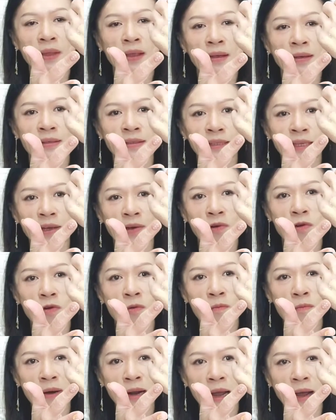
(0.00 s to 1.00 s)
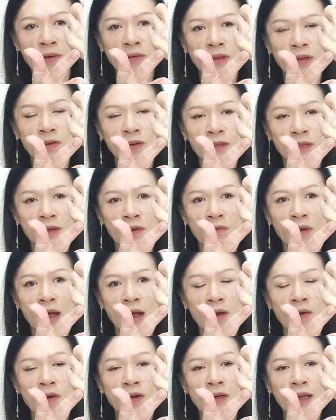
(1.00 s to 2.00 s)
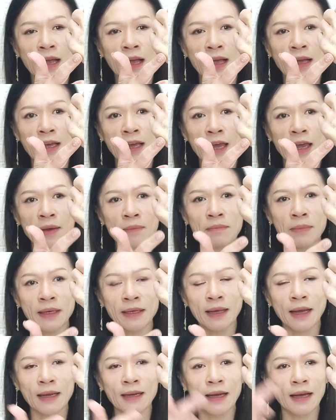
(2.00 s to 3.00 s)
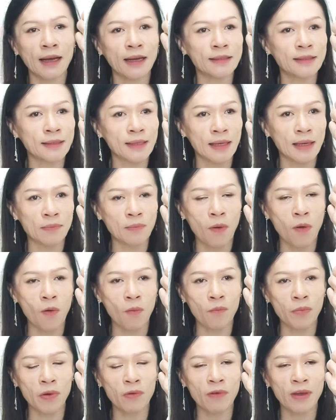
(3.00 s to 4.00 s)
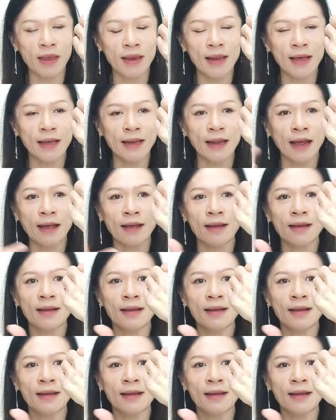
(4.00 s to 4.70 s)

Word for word: วสีโอ๊กบราวน์นี่ก็ถือว่าค่อนข้างเข้มเหมือนกันนะคะสีผมพี่วีเลยนะ